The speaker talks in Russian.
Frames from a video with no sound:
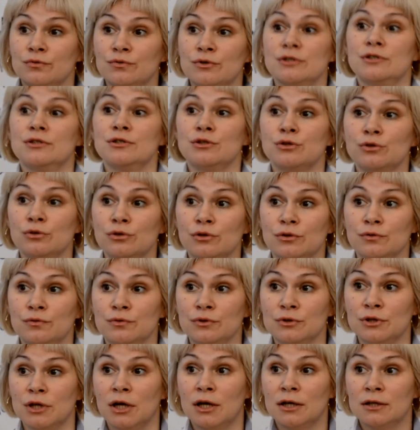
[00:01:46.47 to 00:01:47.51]
у вас здесь только
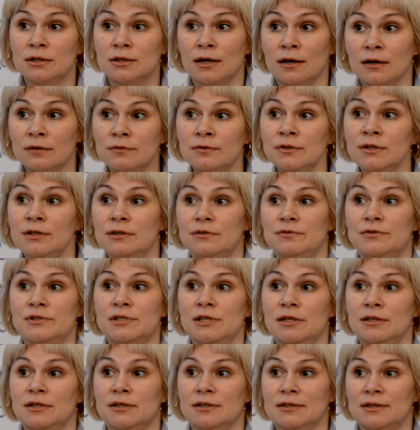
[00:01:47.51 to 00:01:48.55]
вот травы и
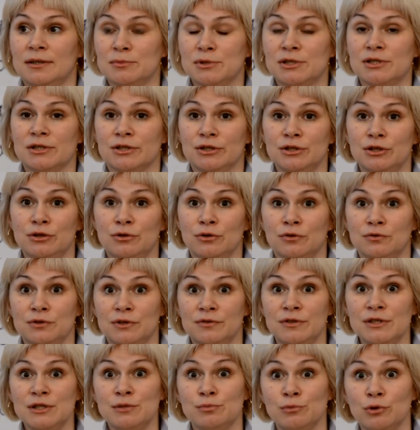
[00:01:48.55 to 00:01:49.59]
всяких там сорняков,
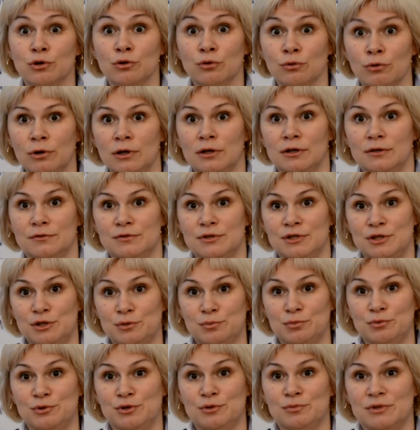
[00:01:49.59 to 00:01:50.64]
давайте мы кроликов
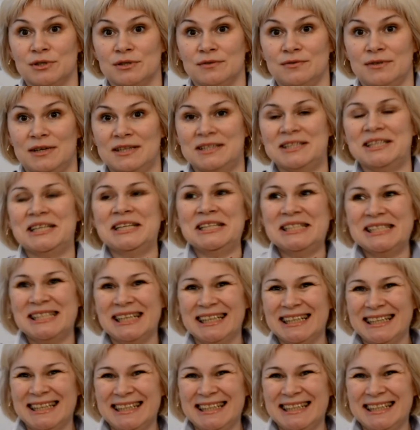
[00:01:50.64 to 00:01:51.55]
здесь будем разводить.